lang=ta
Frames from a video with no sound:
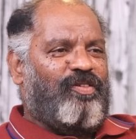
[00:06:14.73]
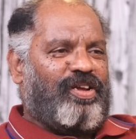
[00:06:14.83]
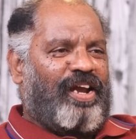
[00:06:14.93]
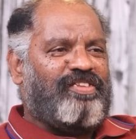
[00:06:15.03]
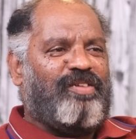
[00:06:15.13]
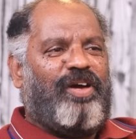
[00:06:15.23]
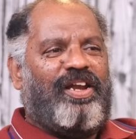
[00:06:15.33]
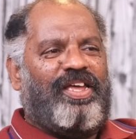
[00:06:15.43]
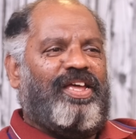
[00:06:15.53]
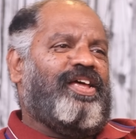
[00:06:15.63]
ஒரு
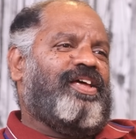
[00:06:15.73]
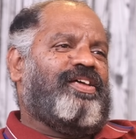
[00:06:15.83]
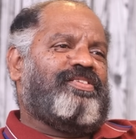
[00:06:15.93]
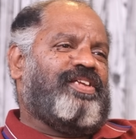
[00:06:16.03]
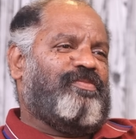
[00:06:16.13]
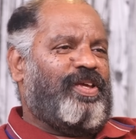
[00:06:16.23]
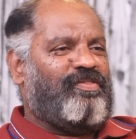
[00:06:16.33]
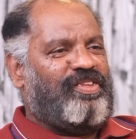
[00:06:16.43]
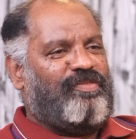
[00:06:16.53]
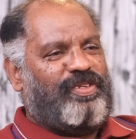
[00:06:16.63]
கணிசமான சில
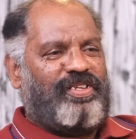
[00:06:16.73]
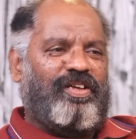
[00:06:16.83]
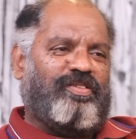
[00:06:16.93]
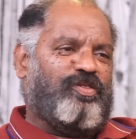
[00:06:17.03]
பேர் வந்து பார்த்திங்கன்னா